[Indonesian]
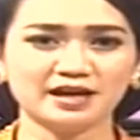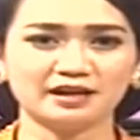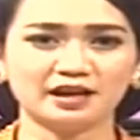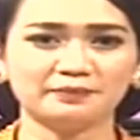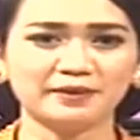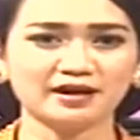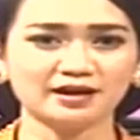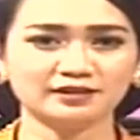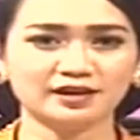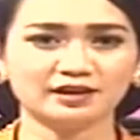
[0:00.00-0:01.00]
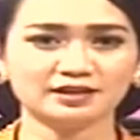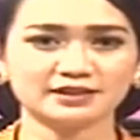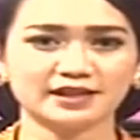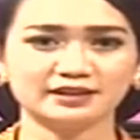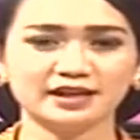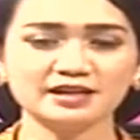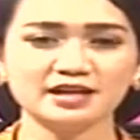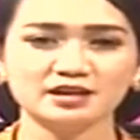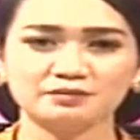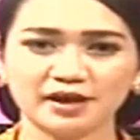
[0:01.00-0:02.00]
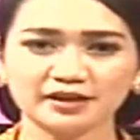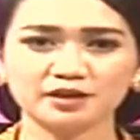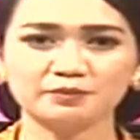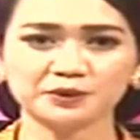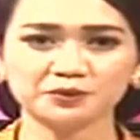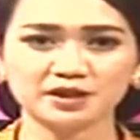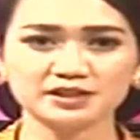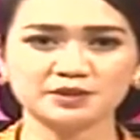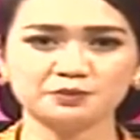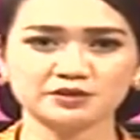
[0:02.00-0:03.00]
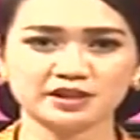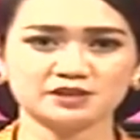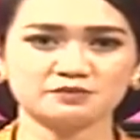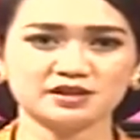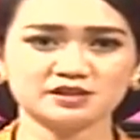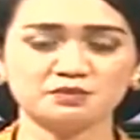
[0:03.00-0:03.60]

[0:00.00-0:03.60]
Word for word: adalah para tenaga kesehatan, baik yang bertugas di puskesmas